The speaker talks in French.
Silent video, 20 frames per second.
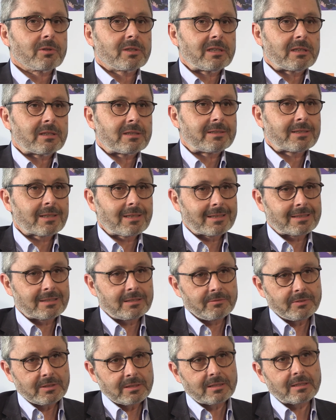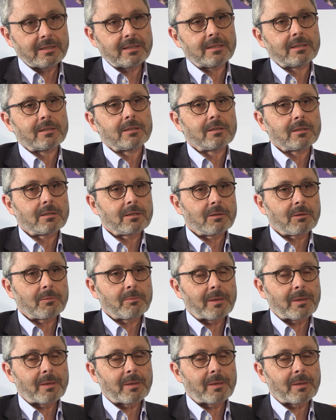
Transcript: qui tirent l'activité euh,